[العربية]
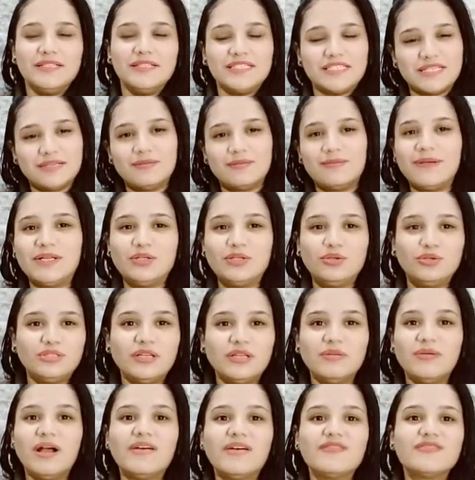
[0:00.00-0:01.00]
انت
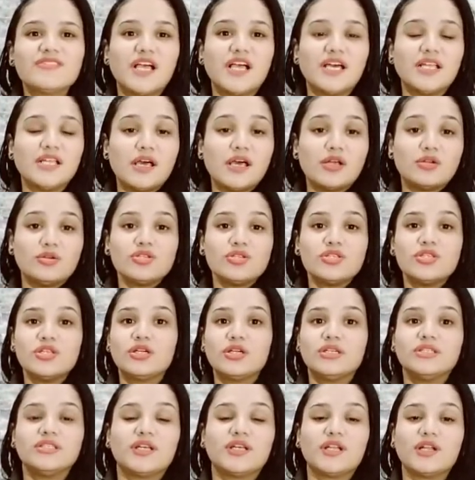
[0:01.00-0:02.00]
بنوته محافظه على
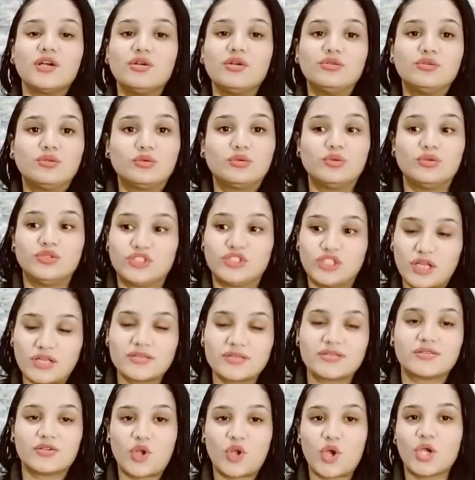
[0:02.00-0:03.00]
انوثتك انت راجل تكون
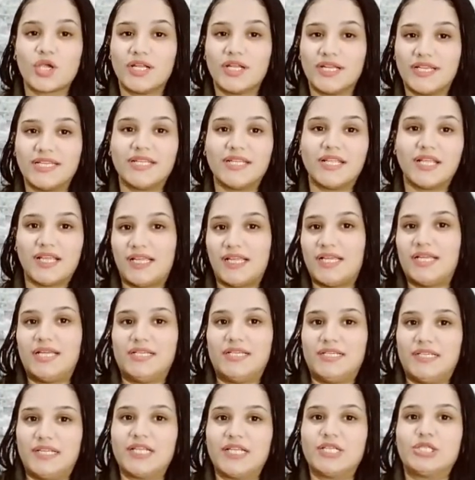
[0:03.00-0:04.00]
شخص راجل
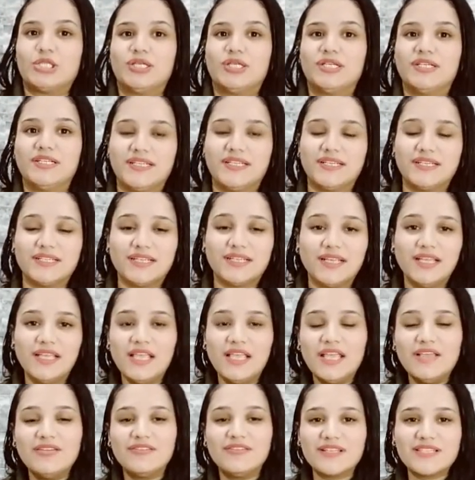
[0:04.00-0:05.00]
كده خشن كده
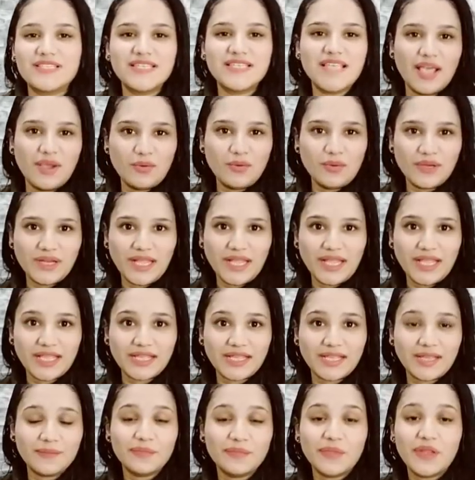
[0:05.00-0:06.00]
فدي اول
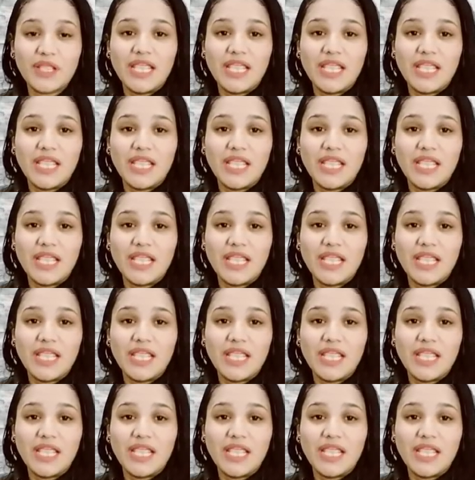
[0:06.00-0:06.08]
حاجه